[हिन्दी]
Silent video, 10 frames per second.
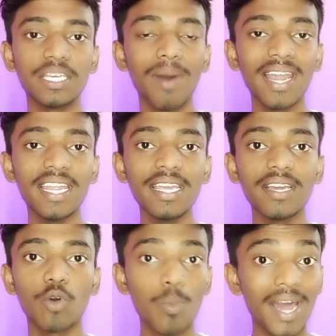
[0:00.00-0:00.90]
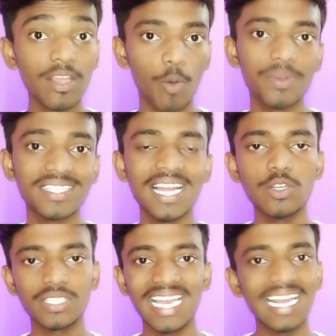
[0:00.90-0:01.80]
शिवानी कुमारी
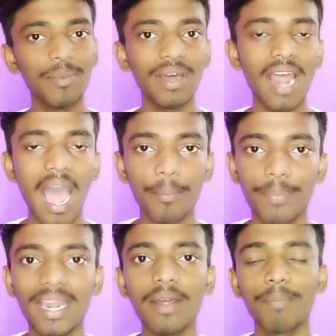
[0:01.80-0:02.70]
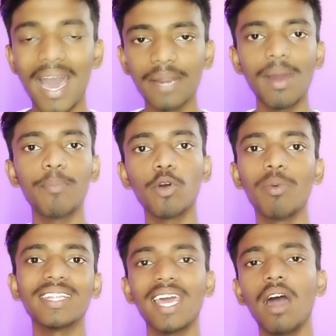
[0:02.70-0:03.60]
ऑफिशियल जो चैनल के बारे में आप बारे में आप
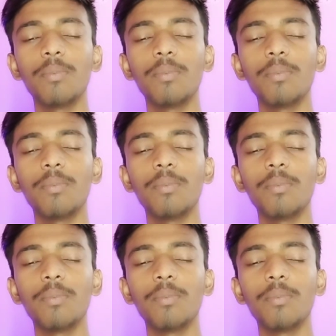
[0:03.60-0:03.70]
लोगों को बताया